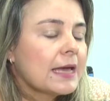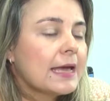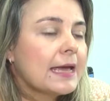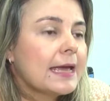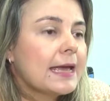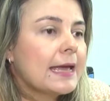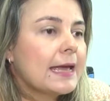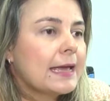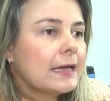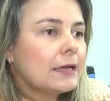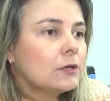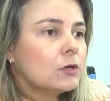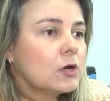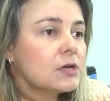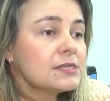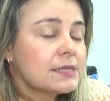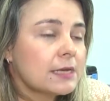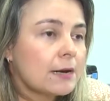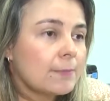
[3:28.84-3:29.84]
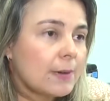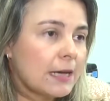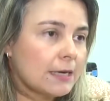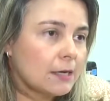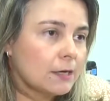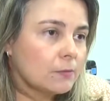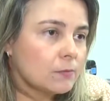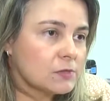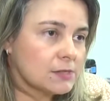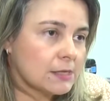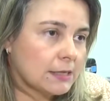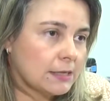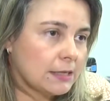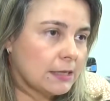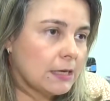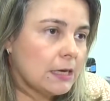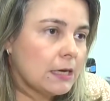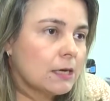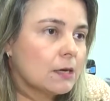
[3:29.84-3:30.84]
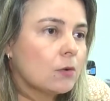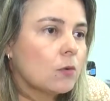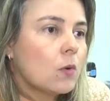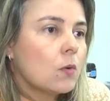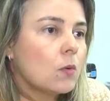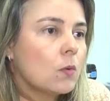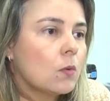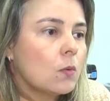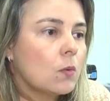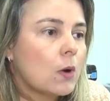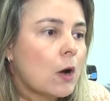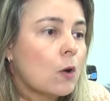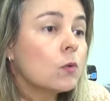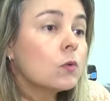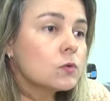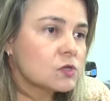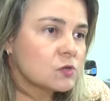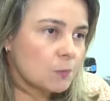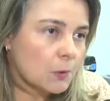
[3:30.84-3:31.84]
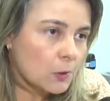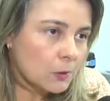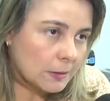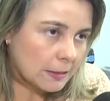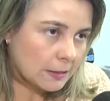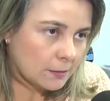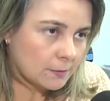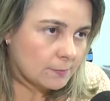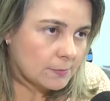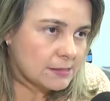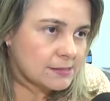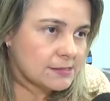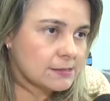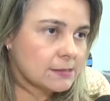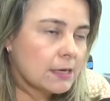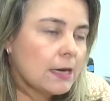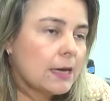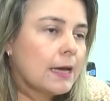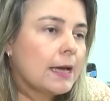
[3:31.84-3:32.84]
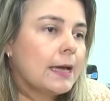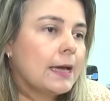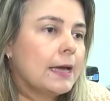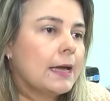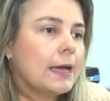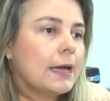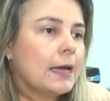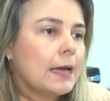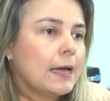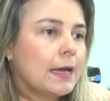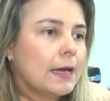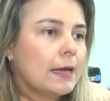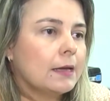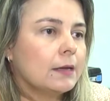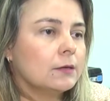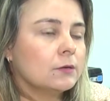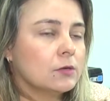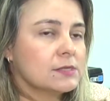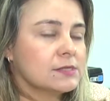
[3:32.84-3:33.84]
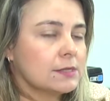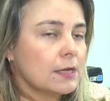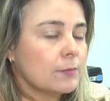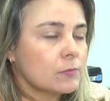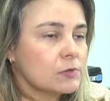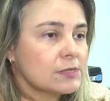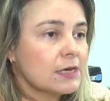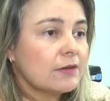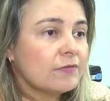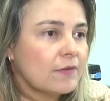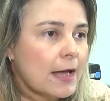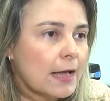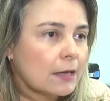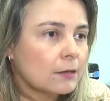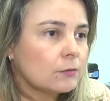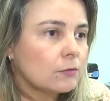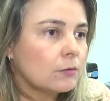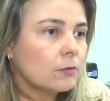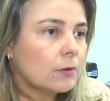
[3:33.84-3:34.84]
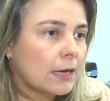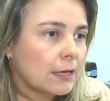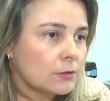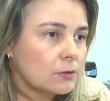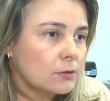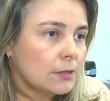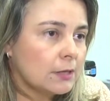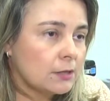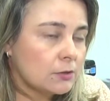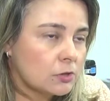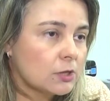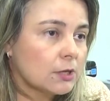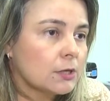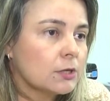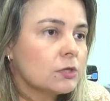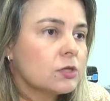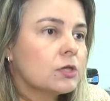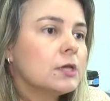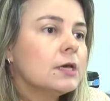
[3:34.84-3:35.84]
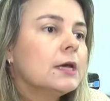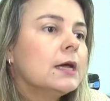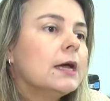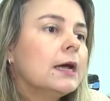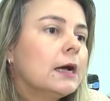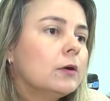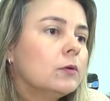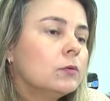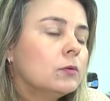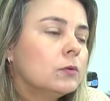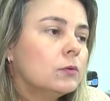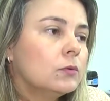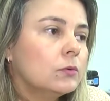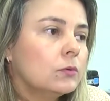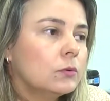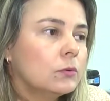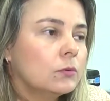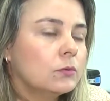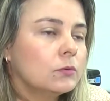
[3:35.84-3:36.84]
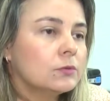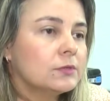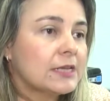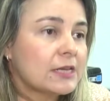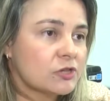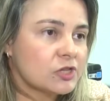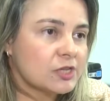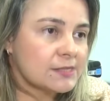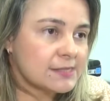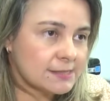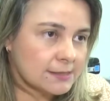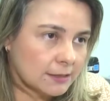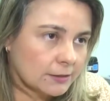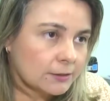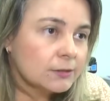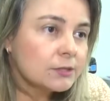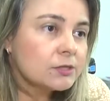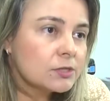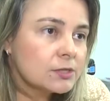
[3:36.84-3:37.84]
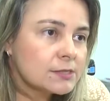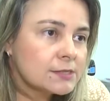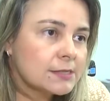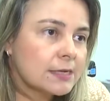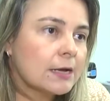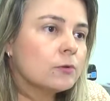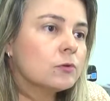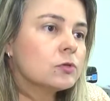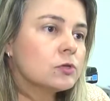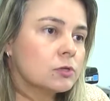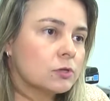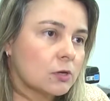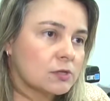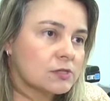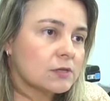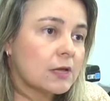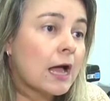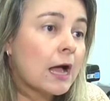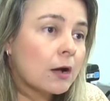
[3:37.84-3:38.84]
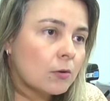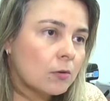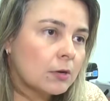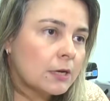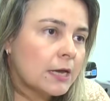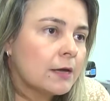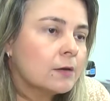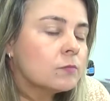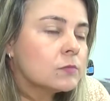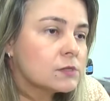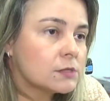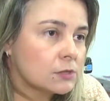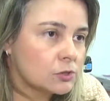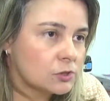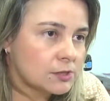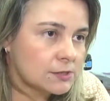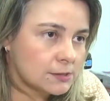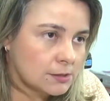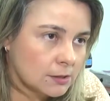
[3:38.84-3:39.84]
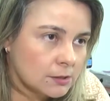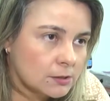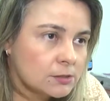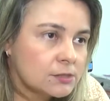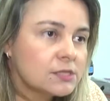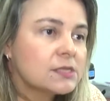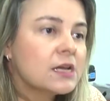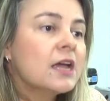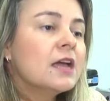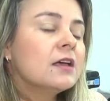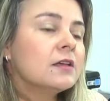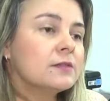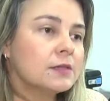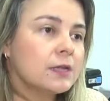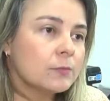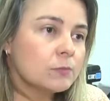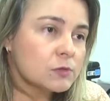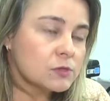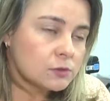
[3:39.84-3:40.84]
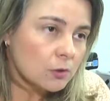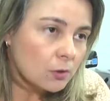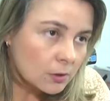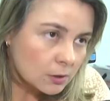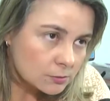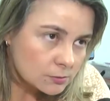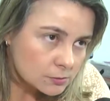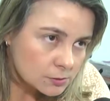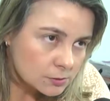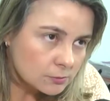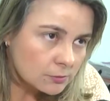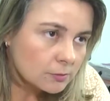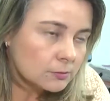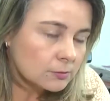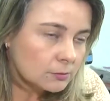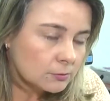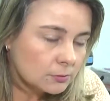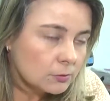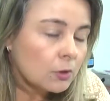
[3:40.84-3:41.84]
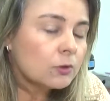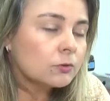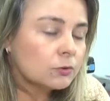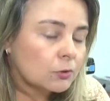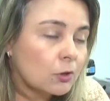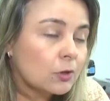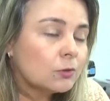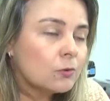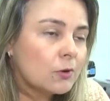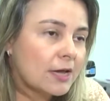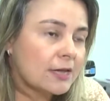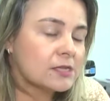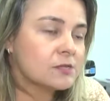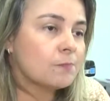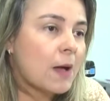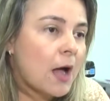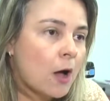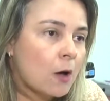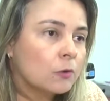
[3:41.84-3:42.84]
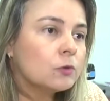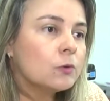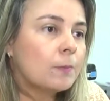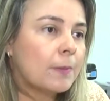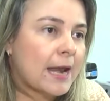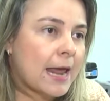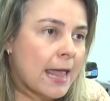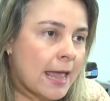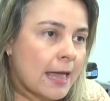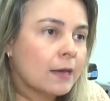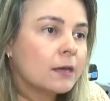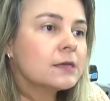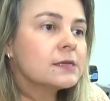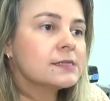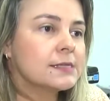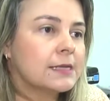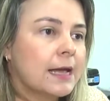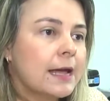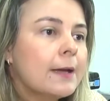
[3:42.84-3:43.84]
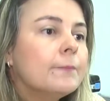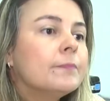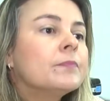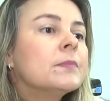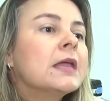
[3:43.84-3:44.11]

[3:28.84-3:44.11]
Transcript: É, nós trabalhamos aqui com alguns programas. É, nós temos levado a, em diante o, das gestantes, né, onde nós acolhemos as gestantes, damos todos o, do, todo o respaldo para elas, né,